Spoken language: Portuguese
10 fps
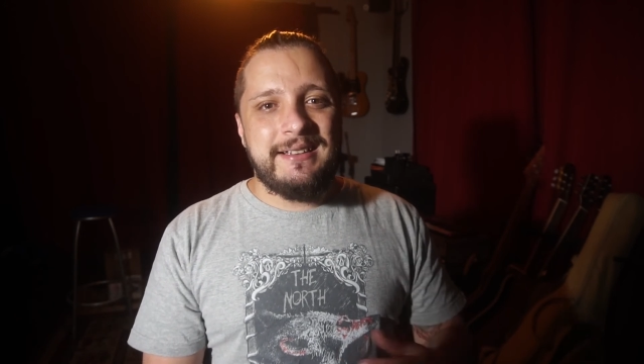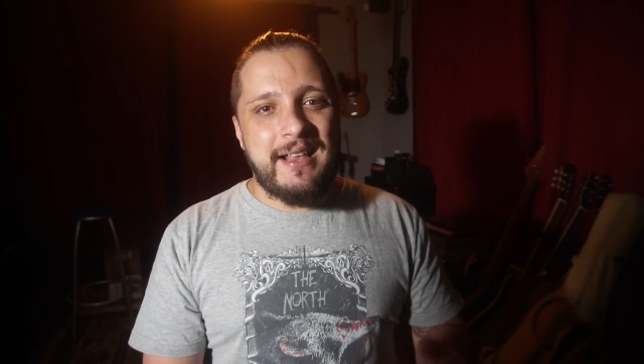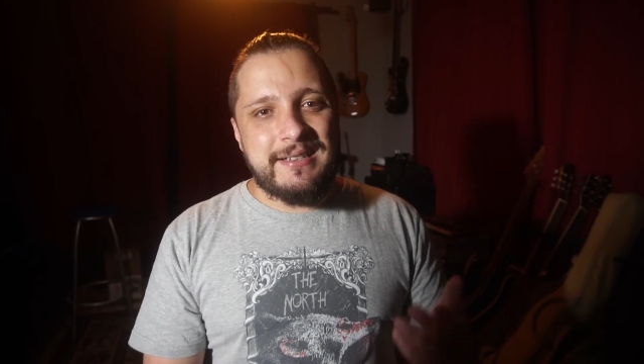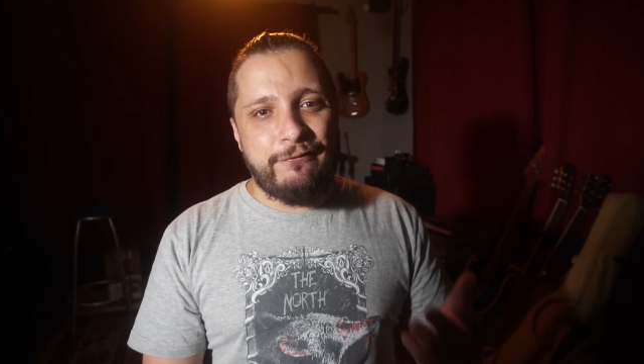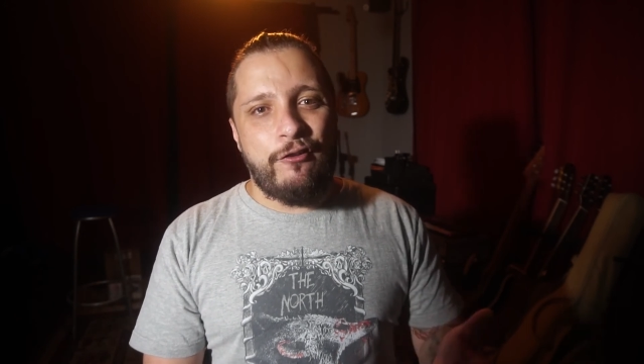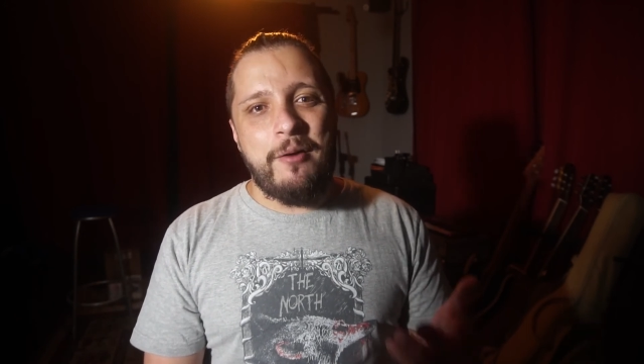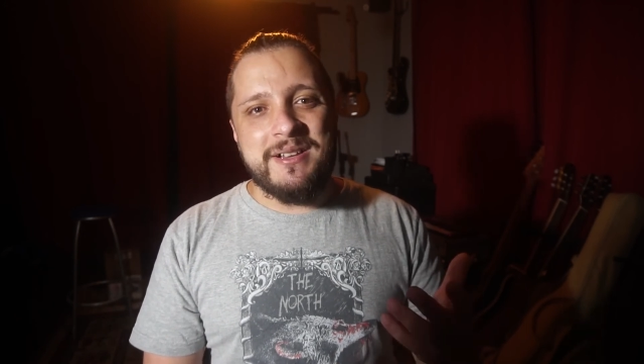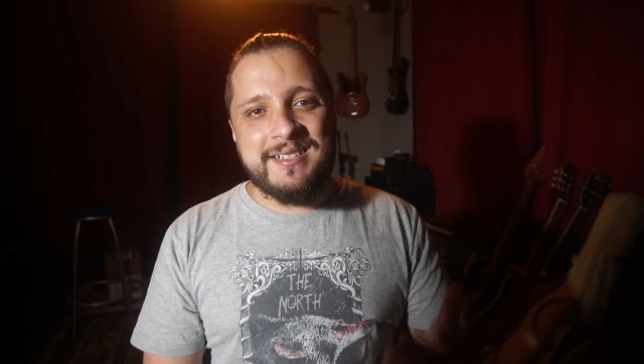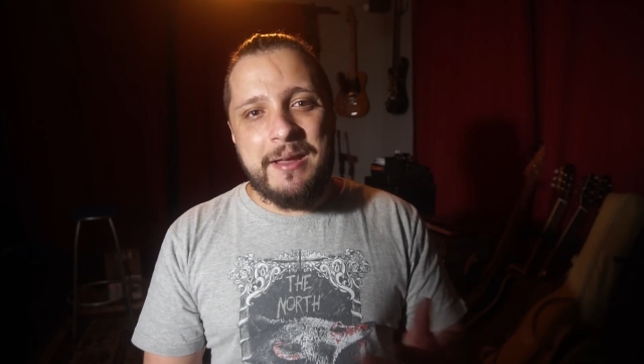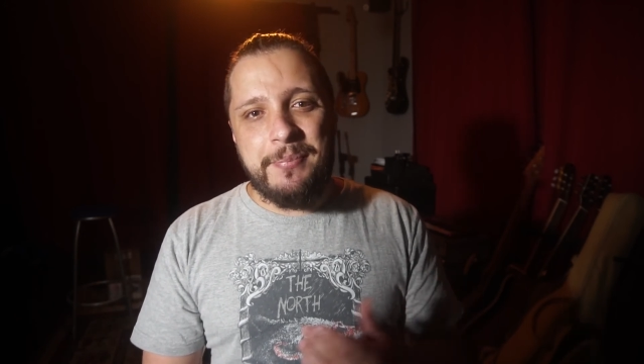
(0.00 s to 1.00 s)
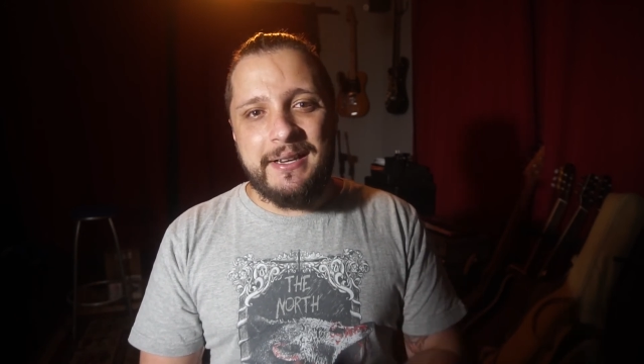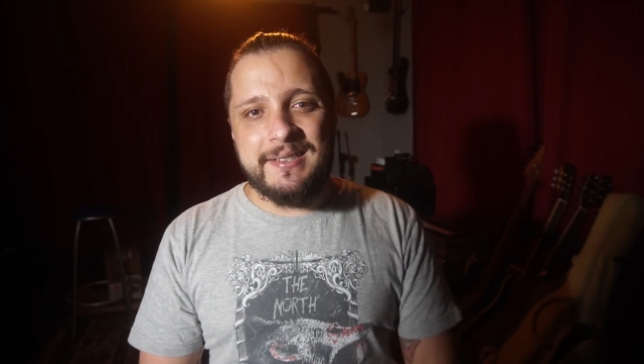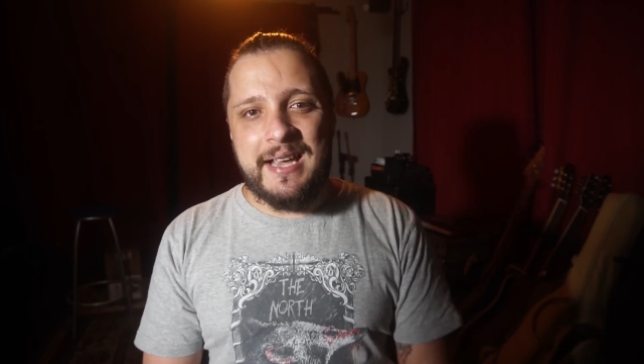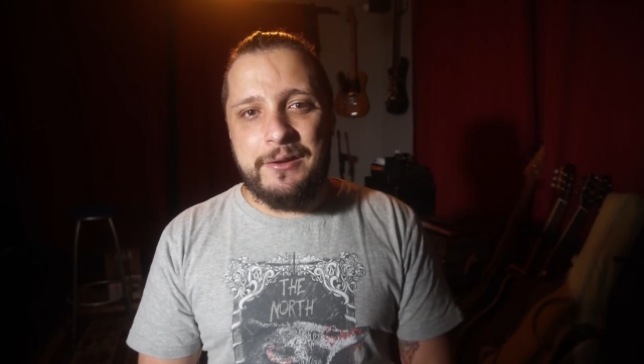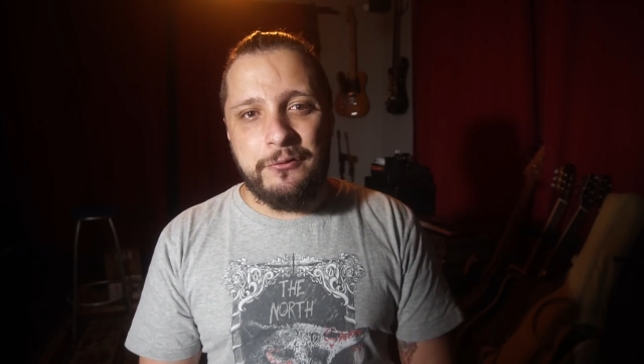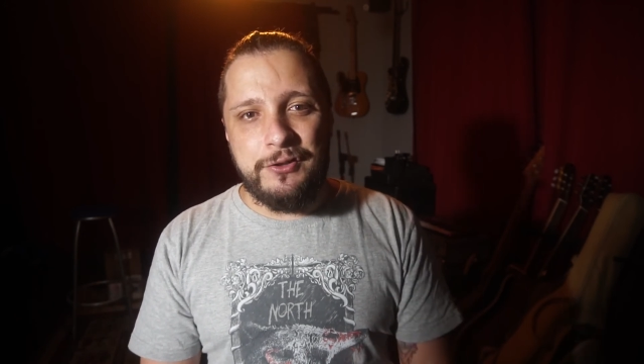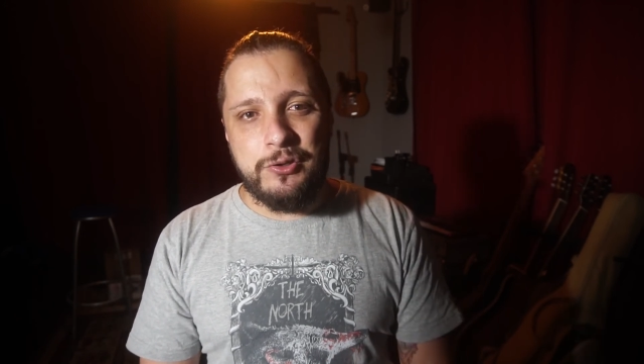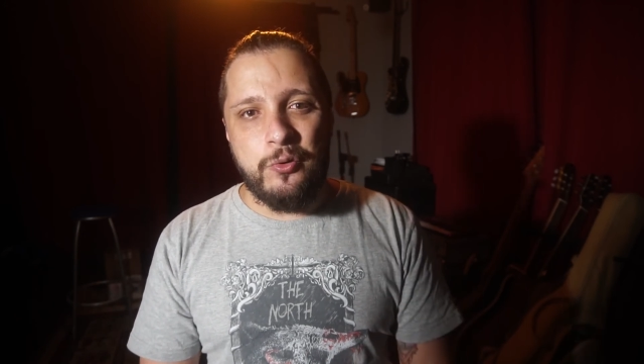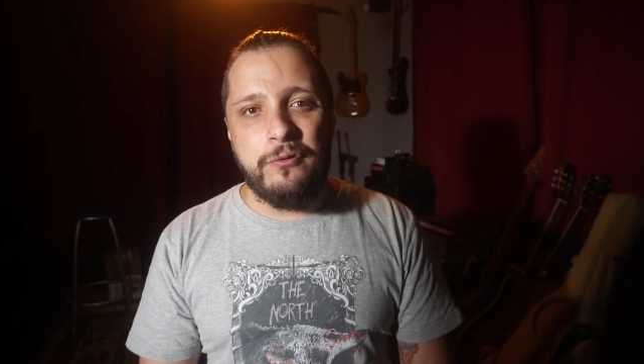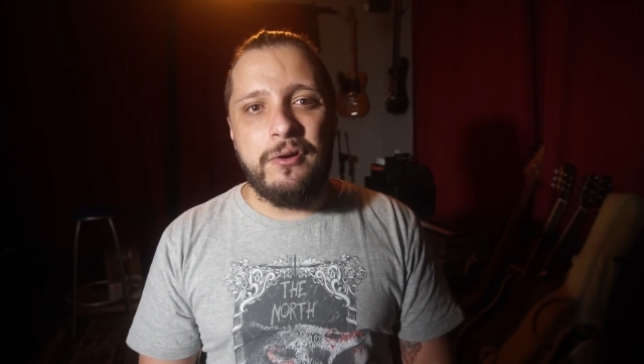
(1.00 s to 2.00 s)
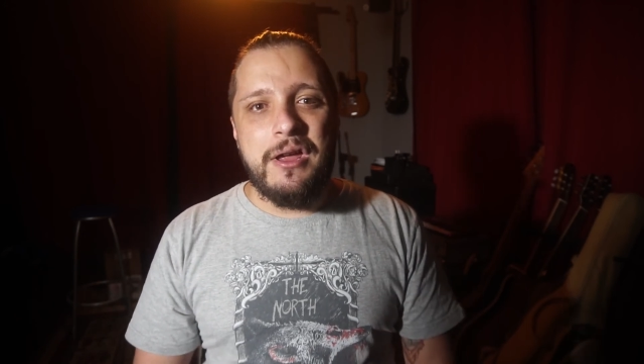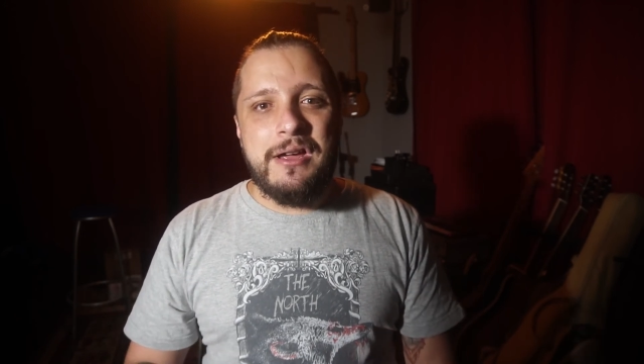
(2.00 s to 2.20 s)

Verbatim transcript: Dessa forma, sempre que sair um vídeo novo,